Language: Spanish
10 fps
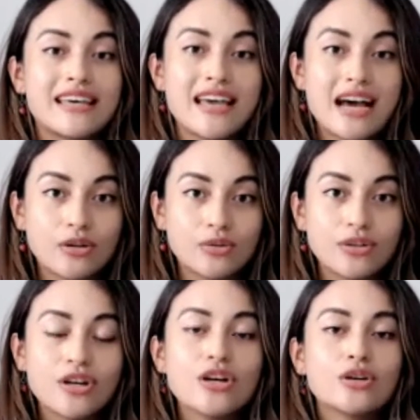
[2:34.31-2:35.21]
que
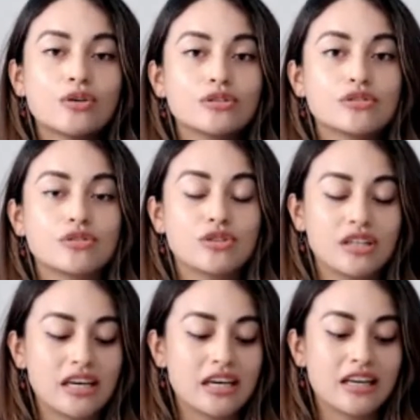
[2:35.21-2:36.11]
hago cuando
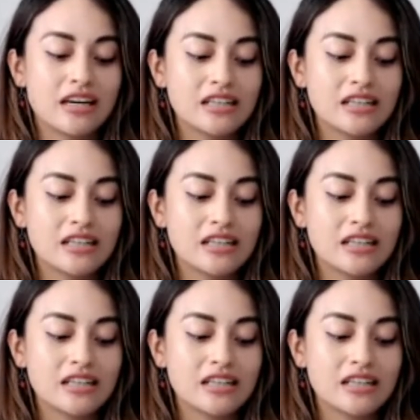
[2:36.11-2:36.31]
estoy eh,